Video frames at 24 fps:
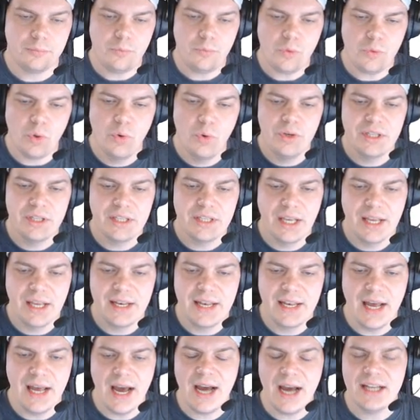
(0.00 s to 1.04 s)
Und
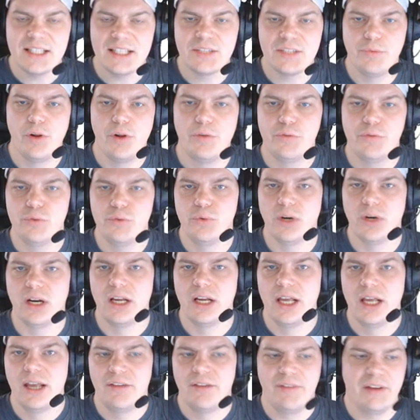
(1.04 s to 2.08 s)
nach 12 Uhr
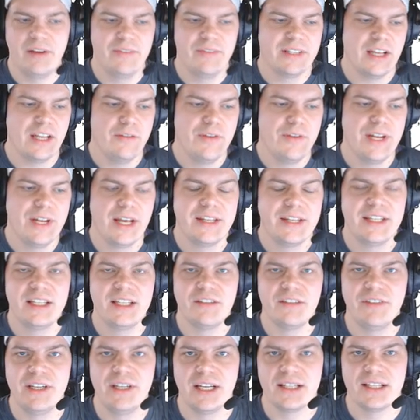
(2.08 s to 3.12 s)
werden wir dann wieder die
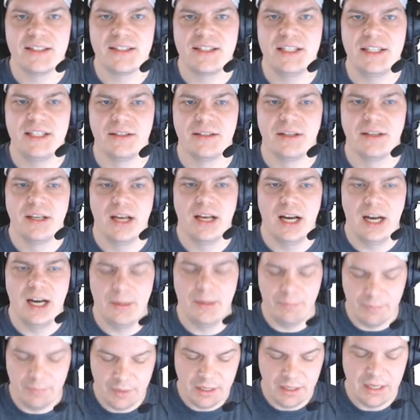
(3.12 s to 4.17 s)
Gewinner ziehen.
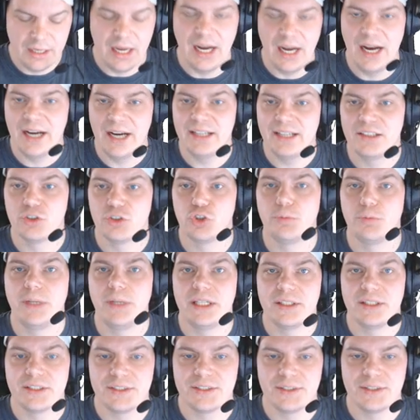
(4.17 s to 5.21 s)
Am 8.
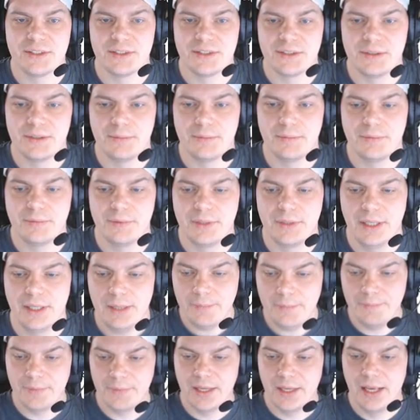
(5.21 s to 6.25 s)
spätestens.
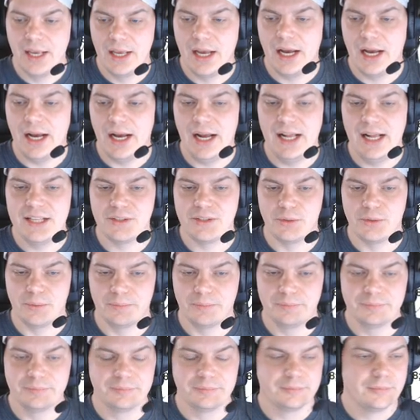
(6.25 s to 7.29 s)
Ne? Also,
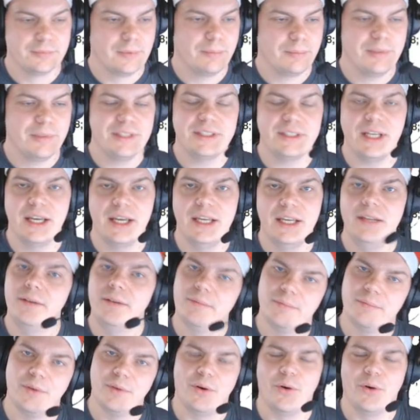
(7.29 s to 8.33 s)
bis dahin,
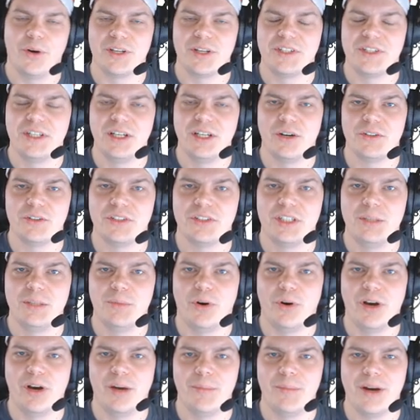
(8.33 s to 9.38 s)
euer
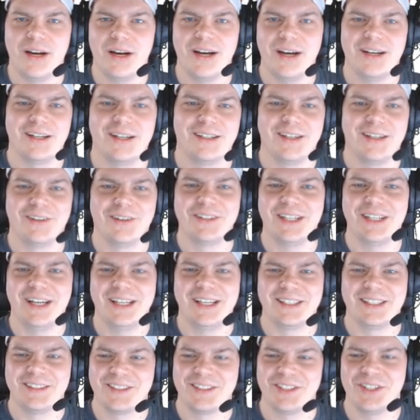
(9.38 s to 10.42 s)
Seakrauts-Team, euer Maracha. Haut
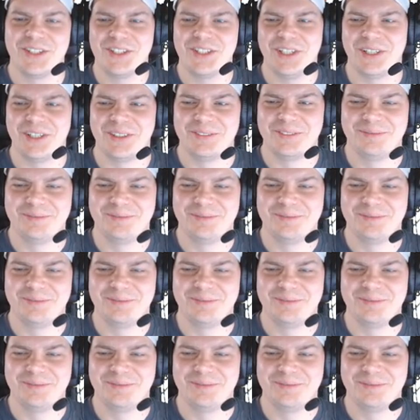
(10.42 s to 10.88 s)
rein. Ciao, ciao.